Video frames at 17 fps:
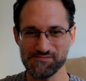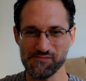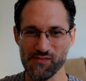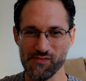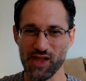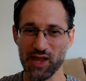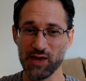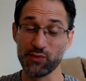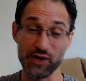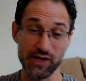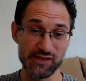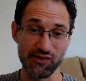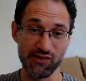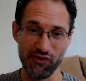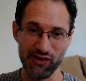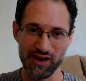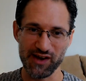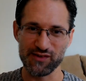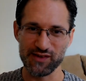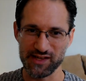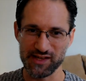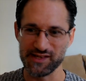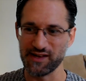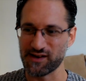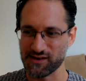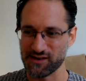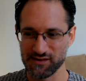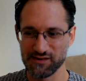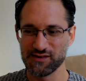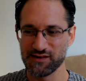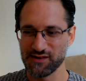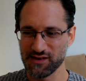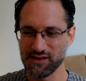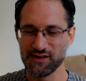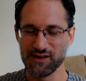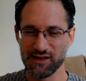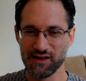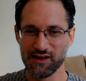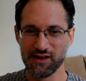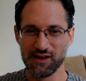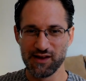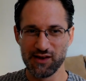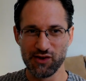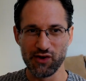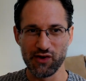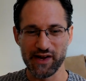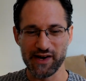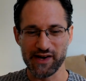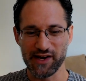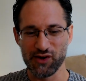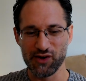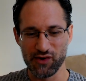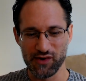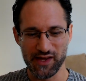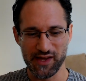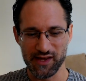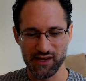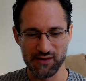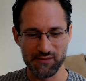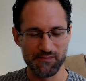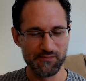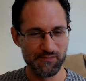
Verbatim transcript: Y por eso llegaron a ser los guerreros que,